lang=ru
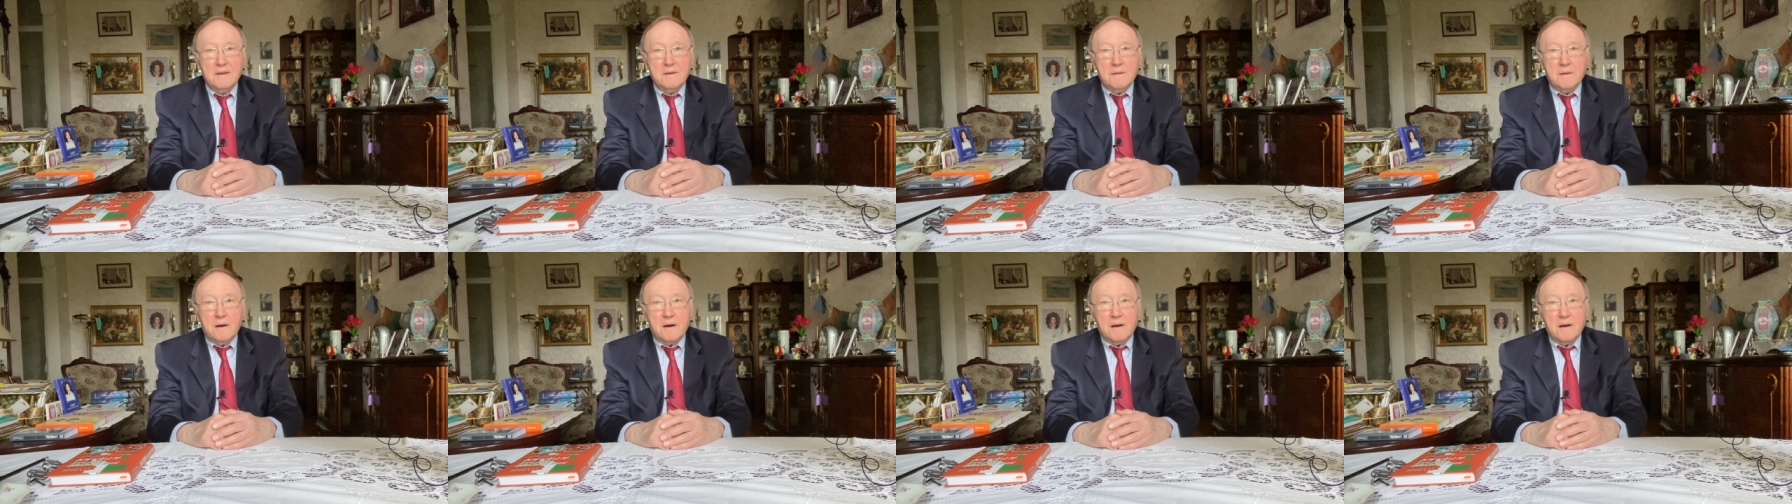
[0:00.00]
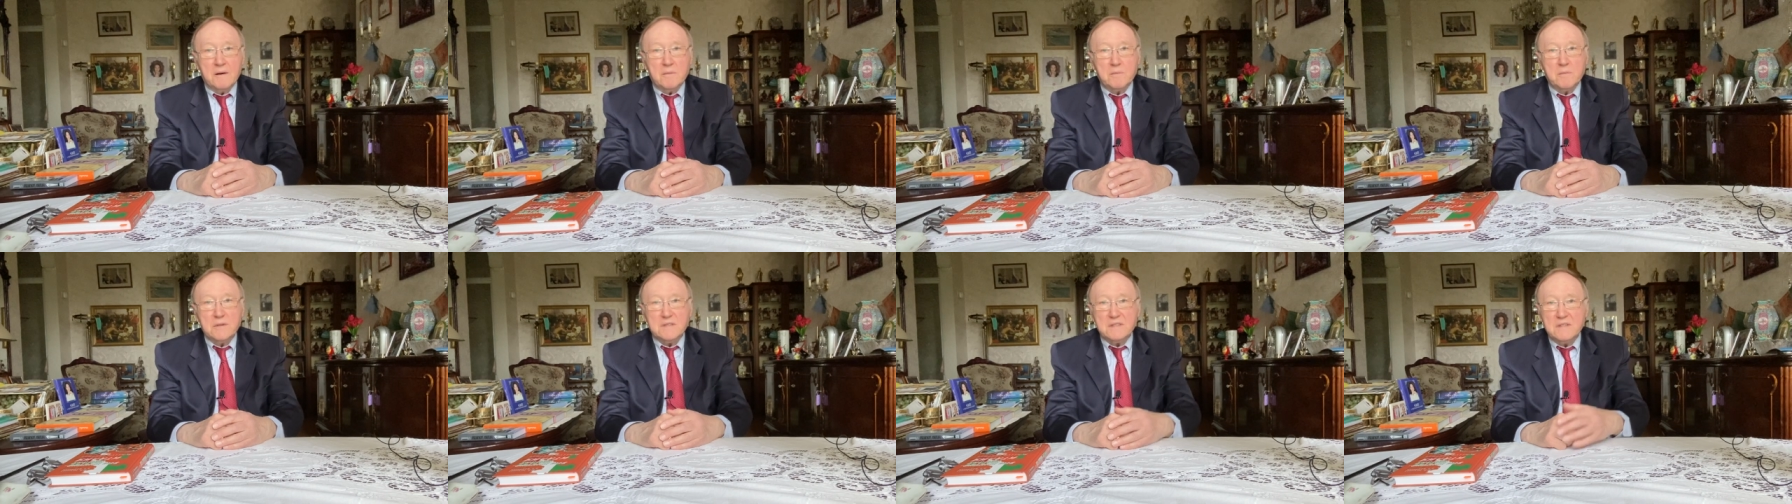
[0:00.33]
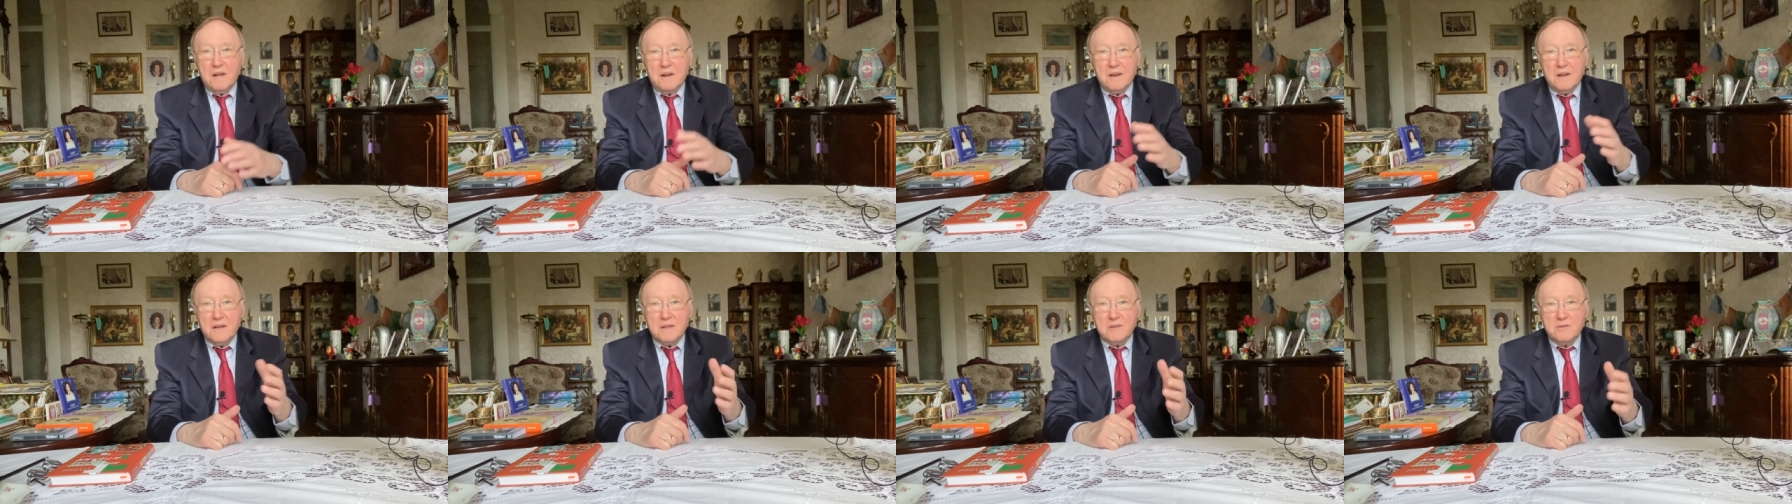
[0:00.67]
э, мы
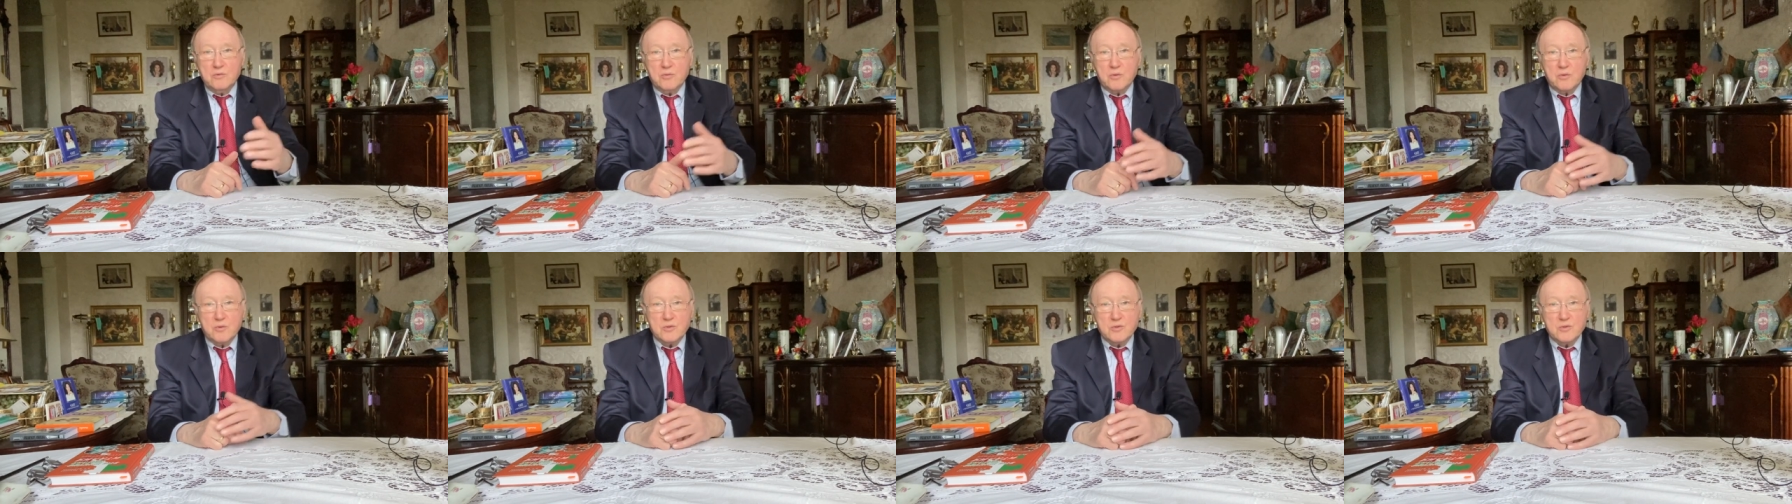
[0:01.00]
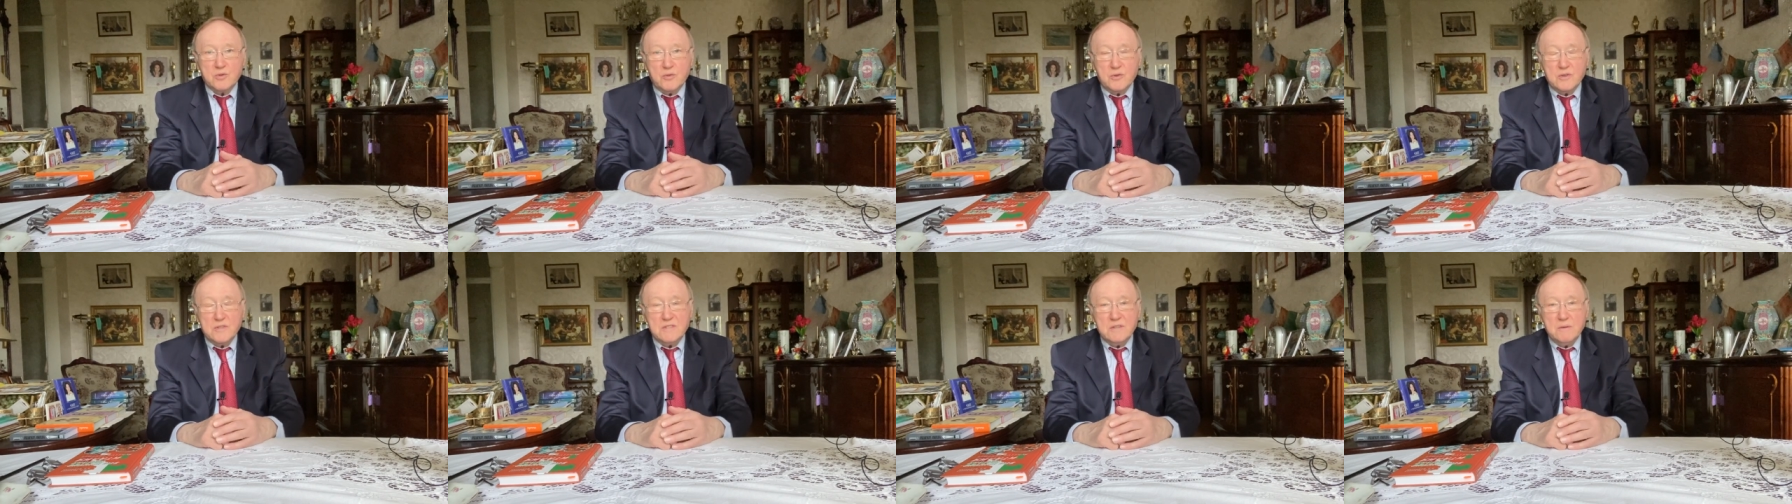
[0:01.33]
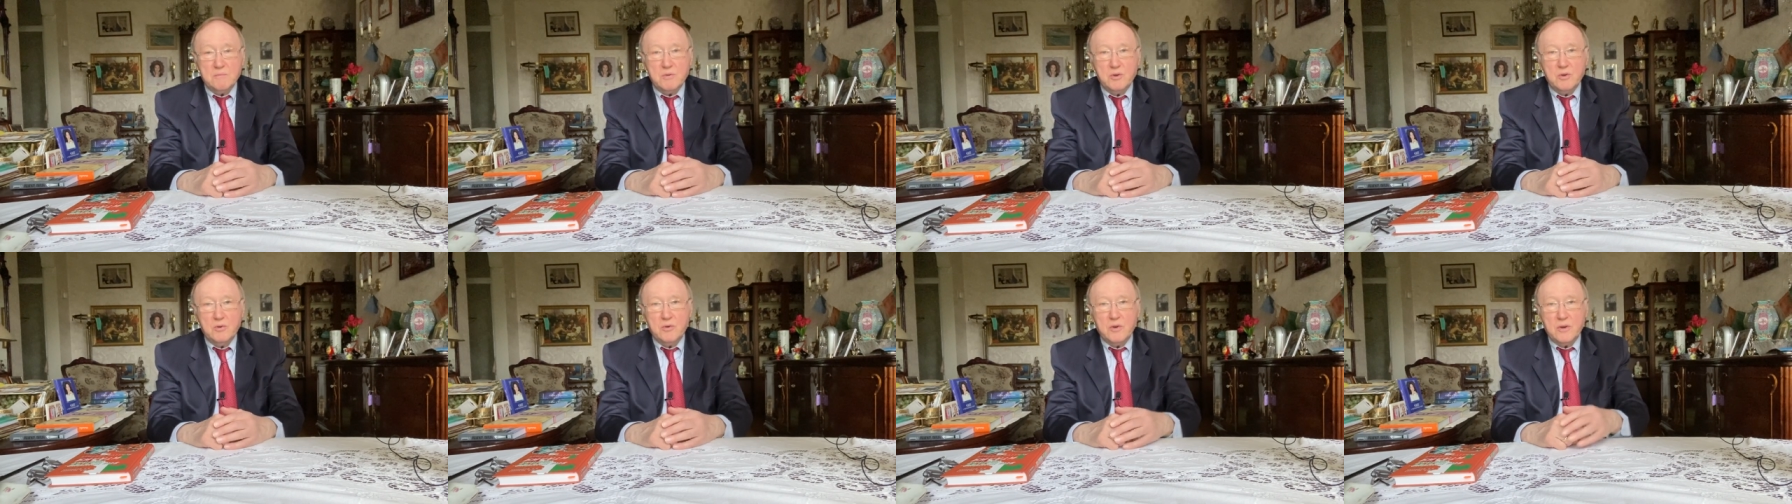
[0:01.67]
знали одну русскую
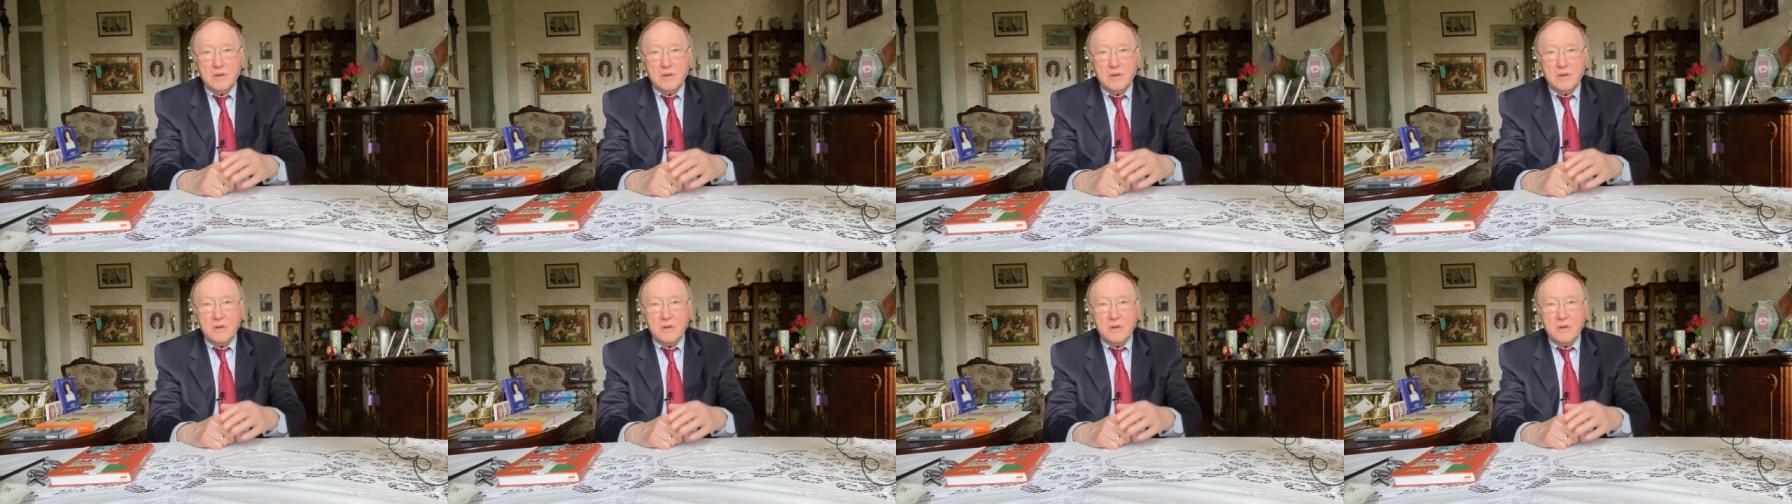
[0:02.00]
семью,